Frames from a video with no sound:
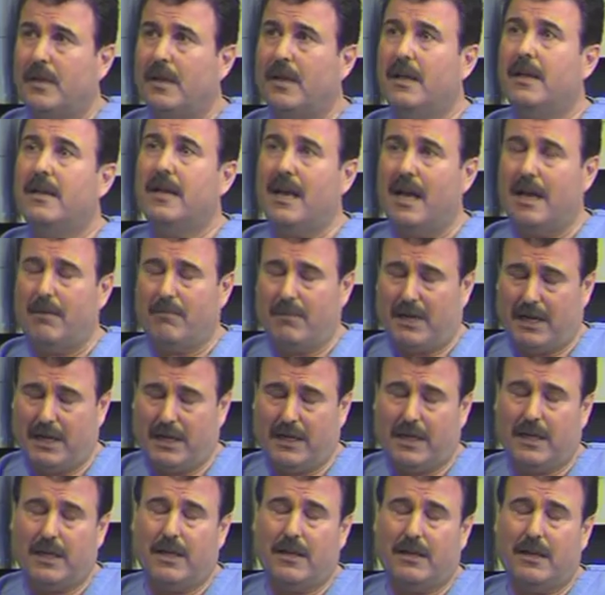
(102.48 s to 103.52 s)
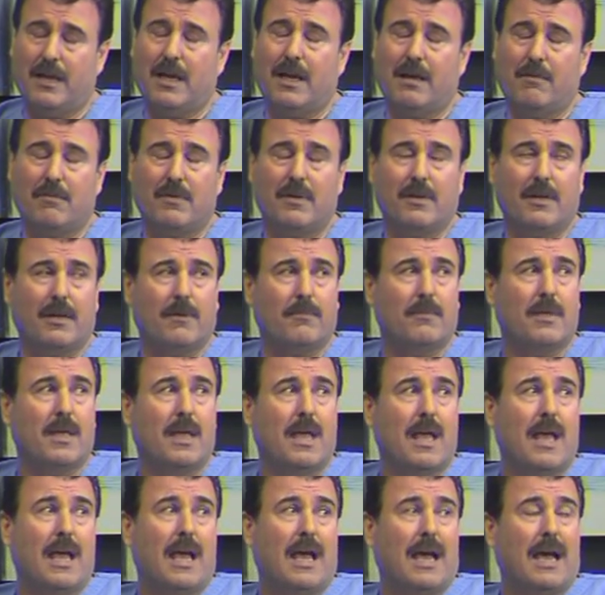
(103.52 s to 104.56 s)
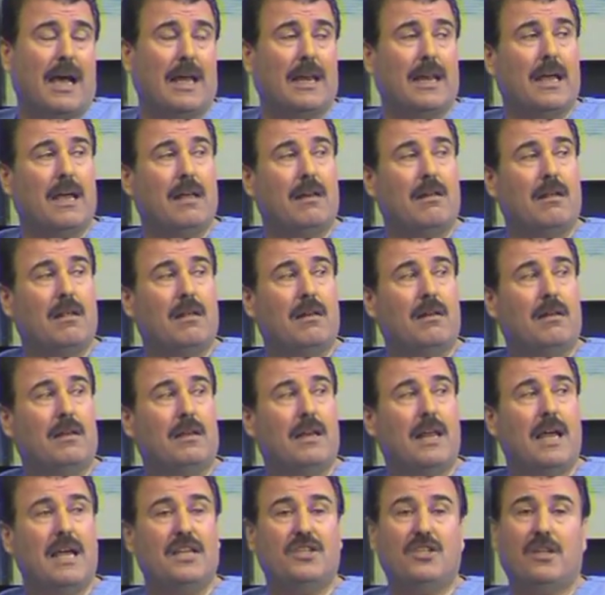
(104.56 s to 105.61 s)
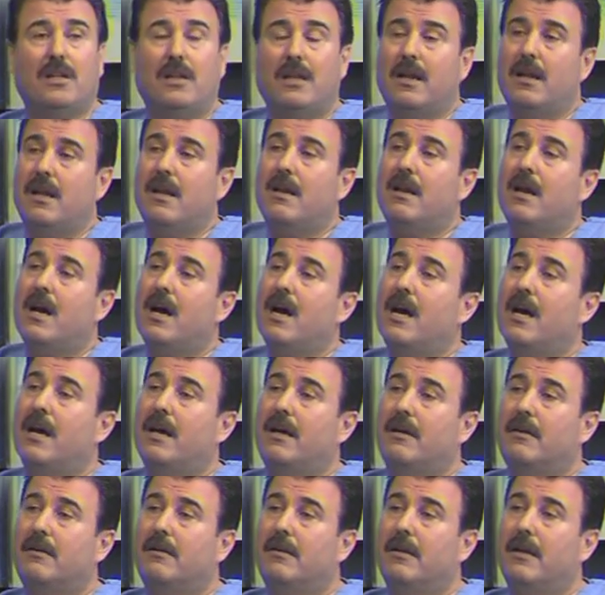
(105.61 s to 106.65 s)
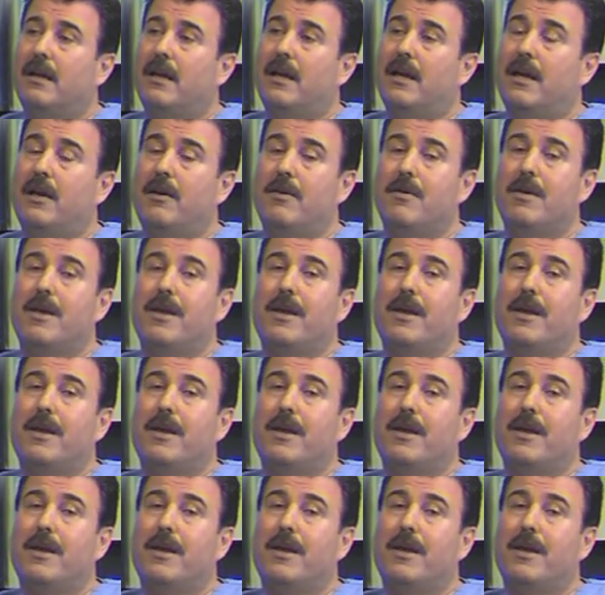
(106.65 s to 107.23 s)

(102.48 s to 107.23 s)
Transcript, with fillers: اتوقع نعم، على المواد النوويه نعم. انه هلا العلاج الاخر آه،